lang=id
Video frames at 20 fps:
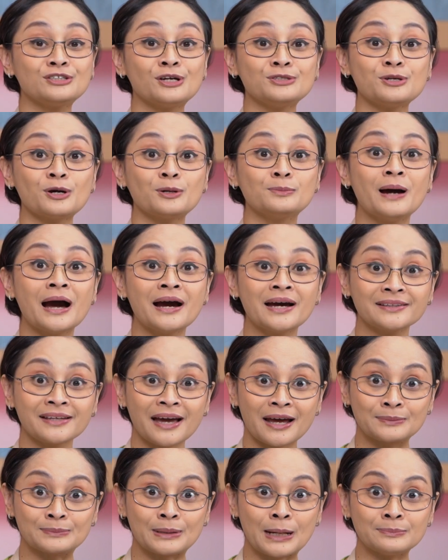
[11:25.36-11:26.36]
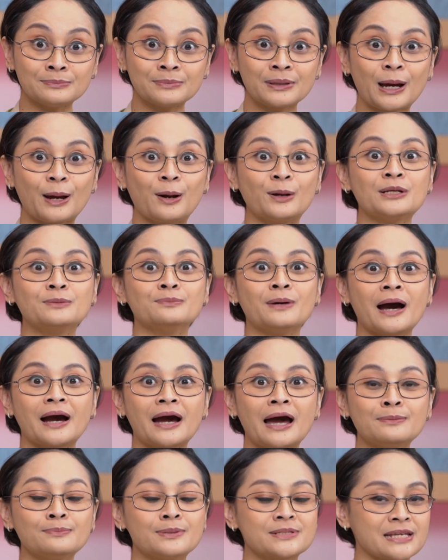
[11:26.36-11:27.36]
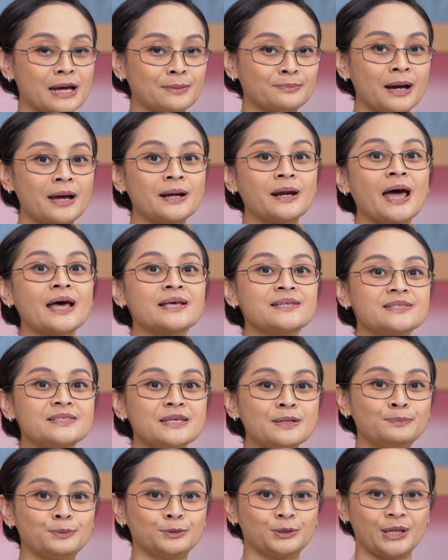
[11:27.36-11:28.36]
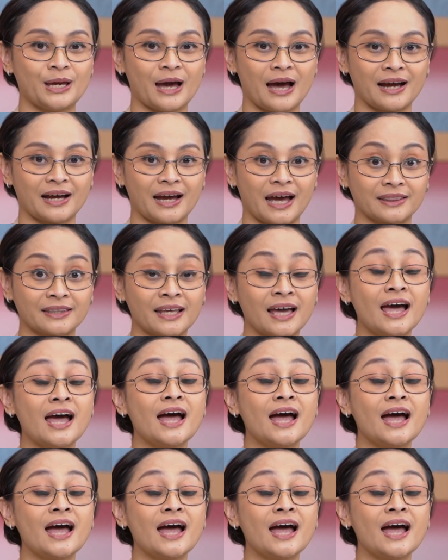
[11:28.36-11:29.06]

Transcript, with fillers: cocok banget kan, Mam, kalau dimakan bersama nasi putih hangat.